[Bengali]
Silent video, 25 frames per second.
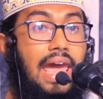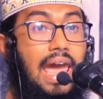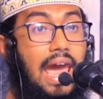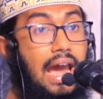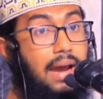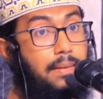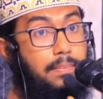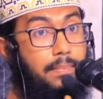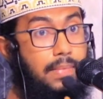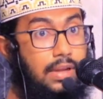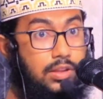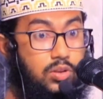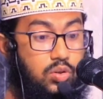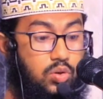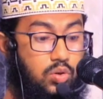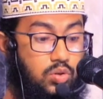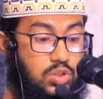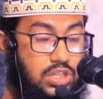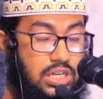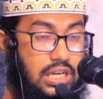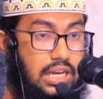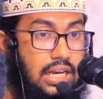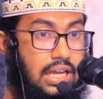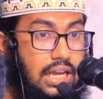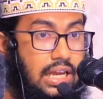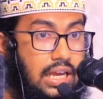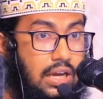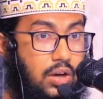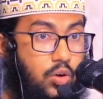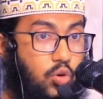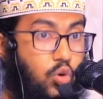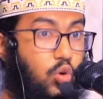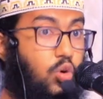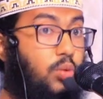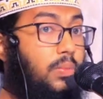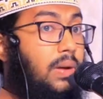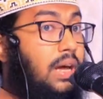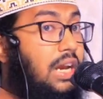একমাত্র ছেলে
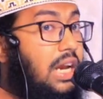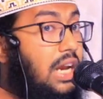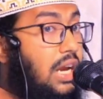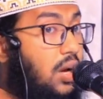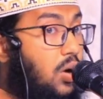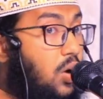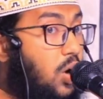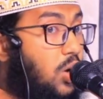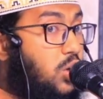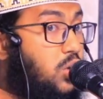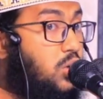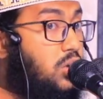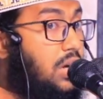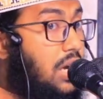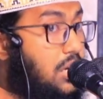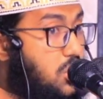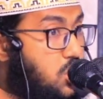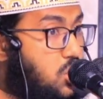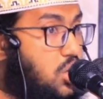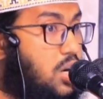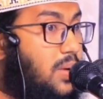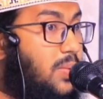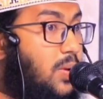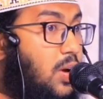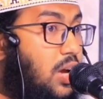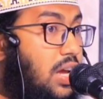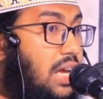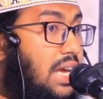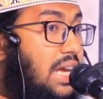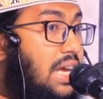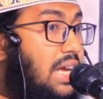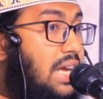কোরবানির ঘটনার সময়